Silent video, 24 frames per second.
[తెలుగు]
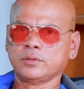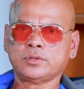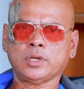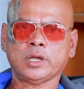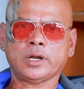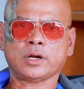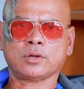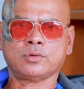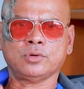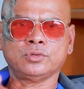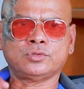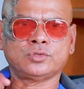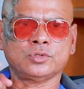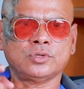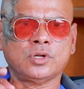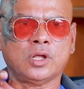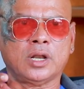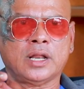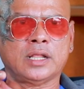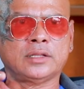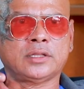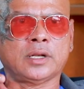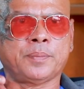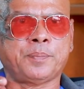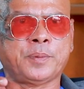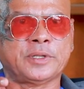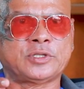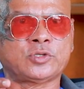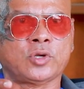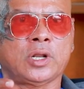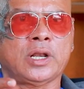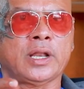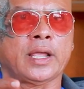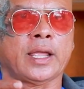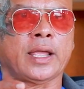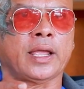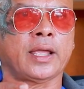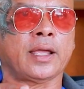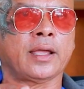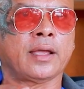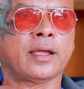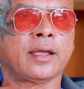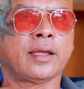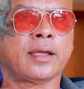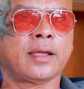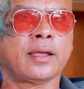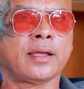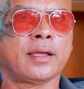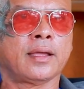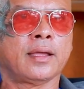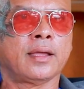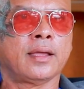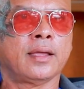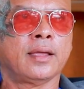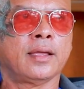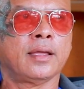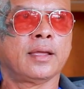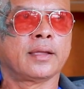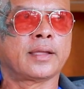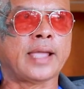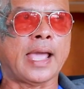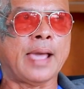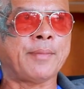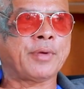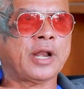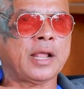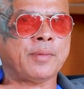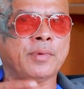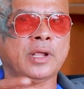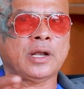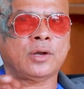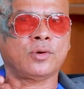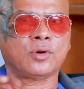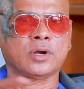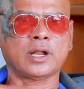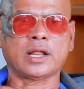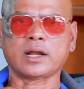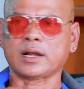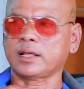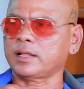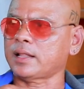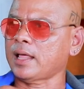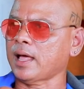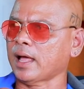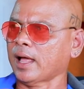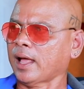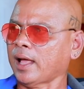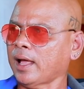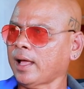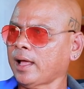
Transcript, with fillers: ఇక్కడ కూర్చున్న వాళ్ళందరూ పిచ్చోళ్ళే కెమెరామెన్లు ఉన్నారు కదా